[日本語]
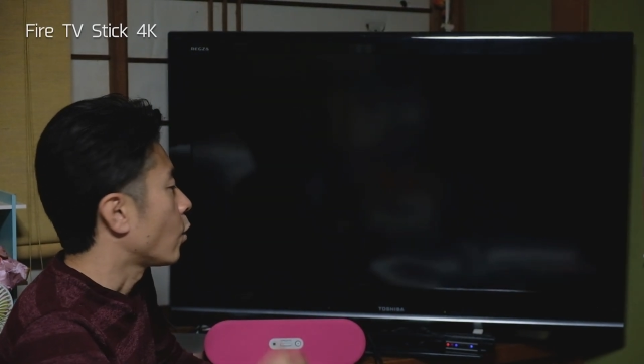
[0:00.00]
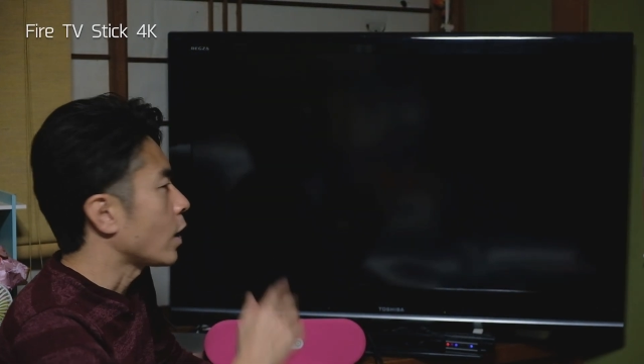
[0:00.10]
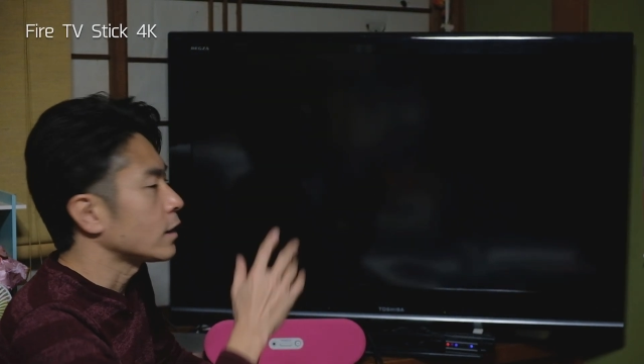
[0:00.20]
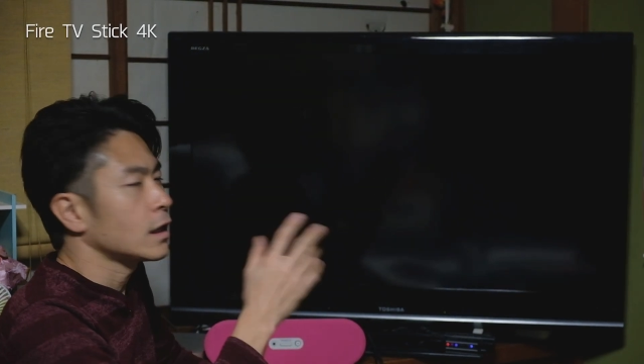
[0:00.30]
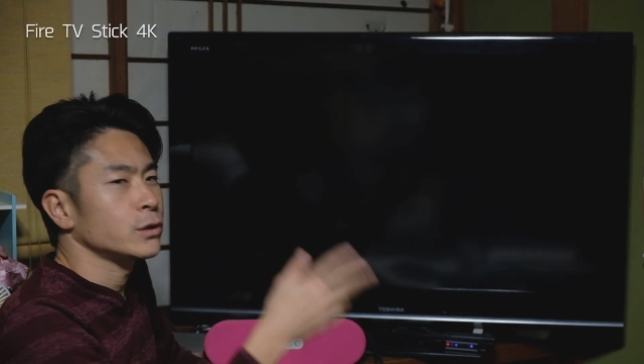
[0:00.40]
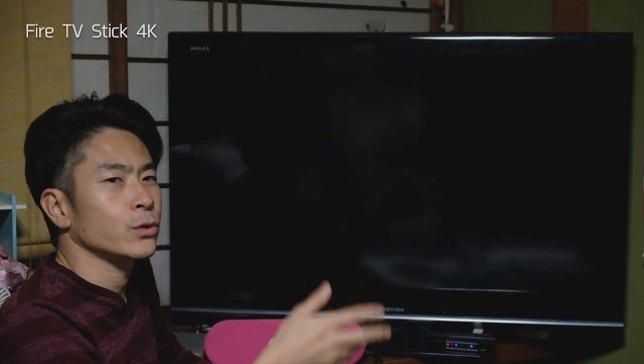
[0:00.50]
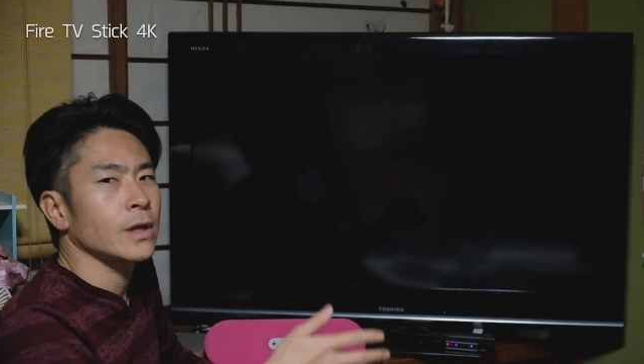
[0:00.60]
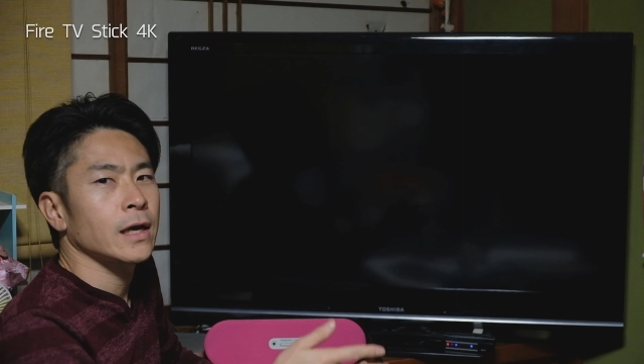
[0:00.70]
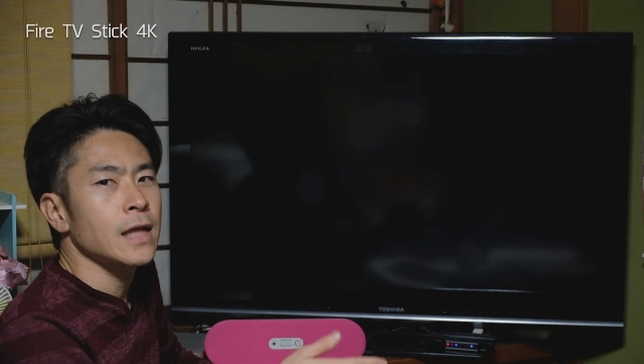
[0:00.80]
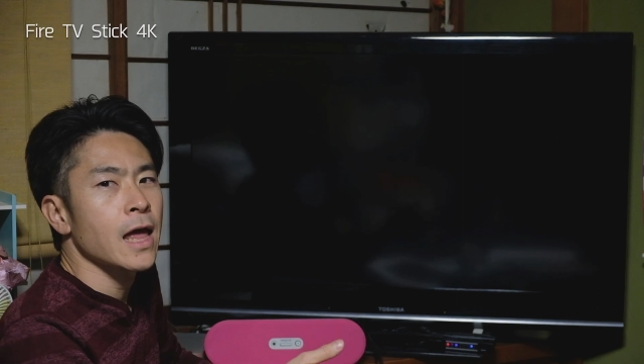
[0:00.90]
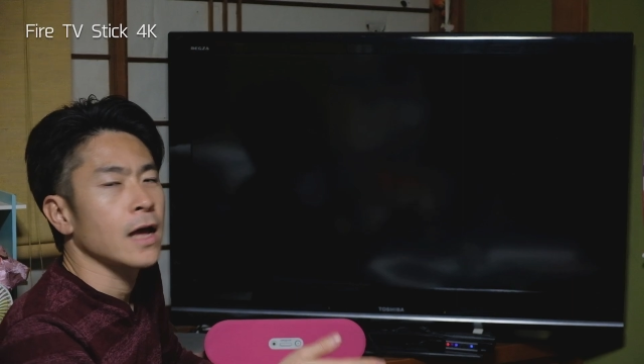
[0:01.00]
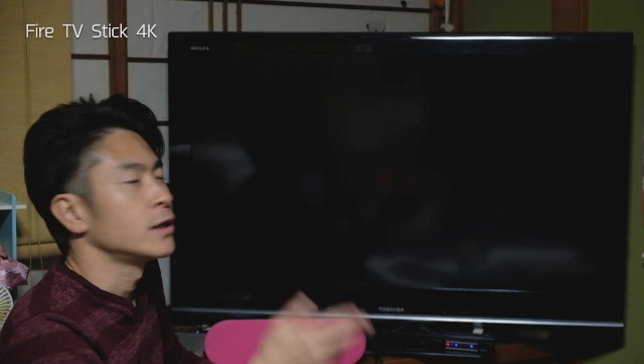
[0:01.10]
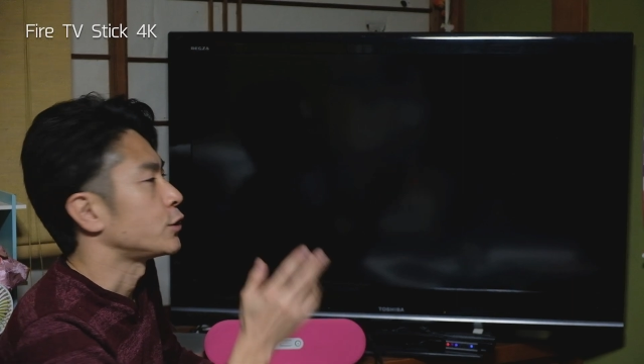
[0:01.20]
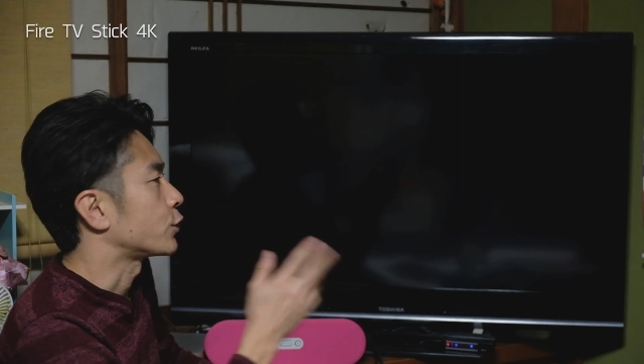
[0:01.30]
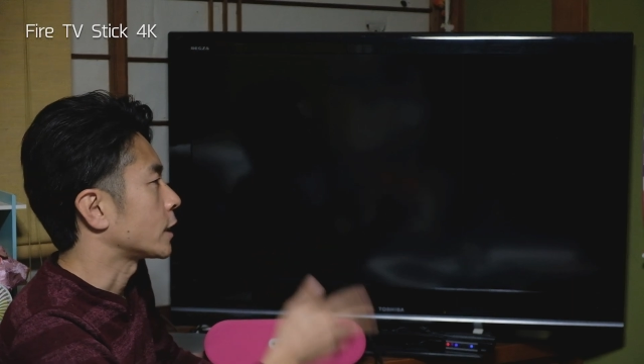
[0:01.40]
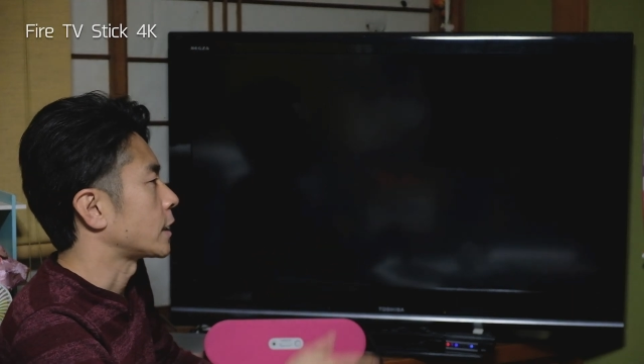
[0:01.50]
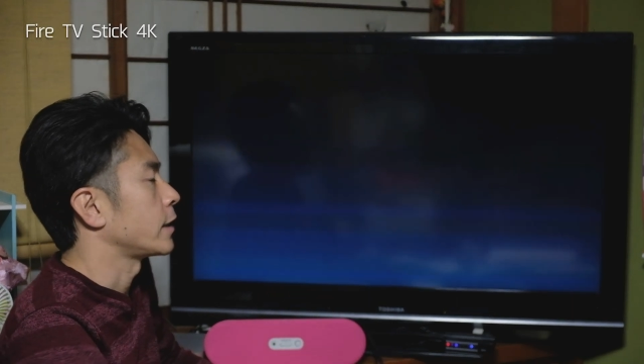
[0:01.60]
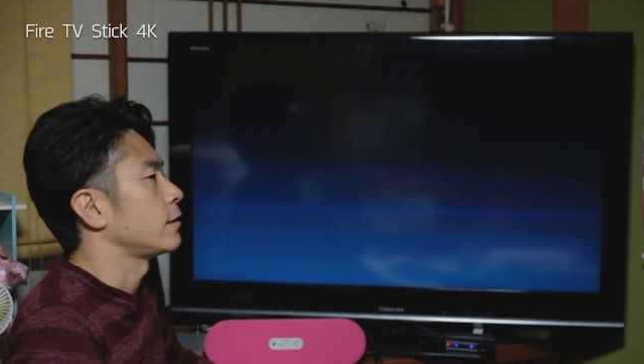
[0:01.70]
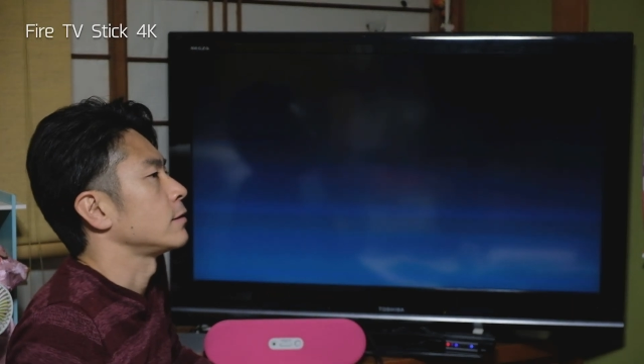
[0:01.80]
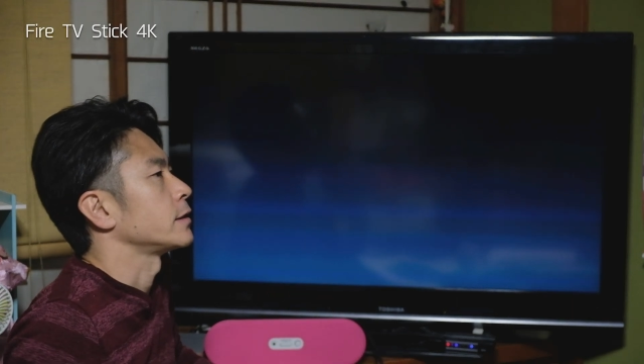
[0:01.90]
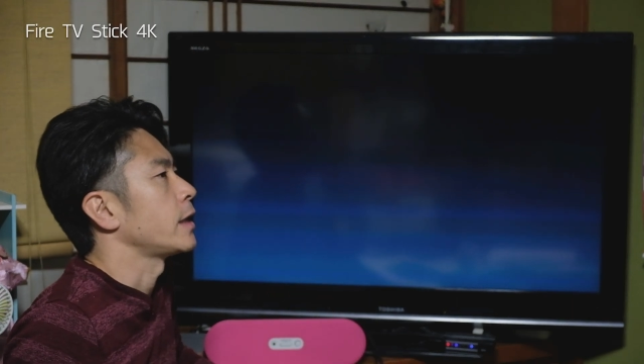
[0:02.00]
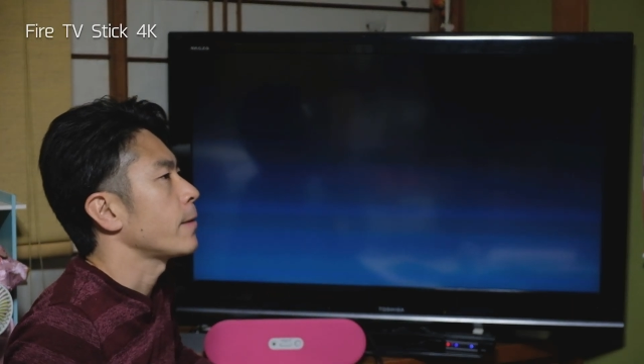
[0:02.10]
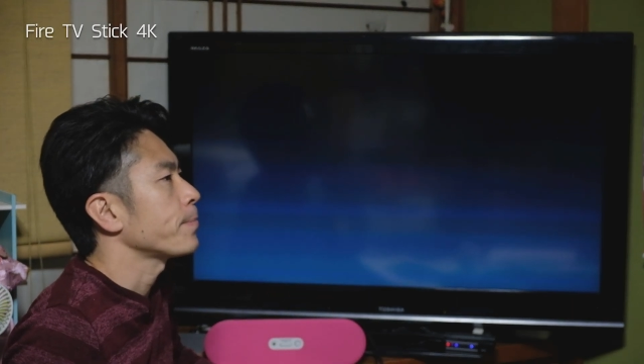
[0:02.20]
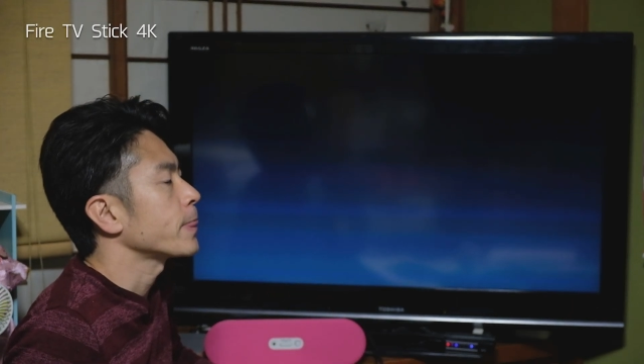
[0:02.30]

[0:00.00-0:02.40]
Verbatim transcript: 終わった状態で出荷されてるんですね。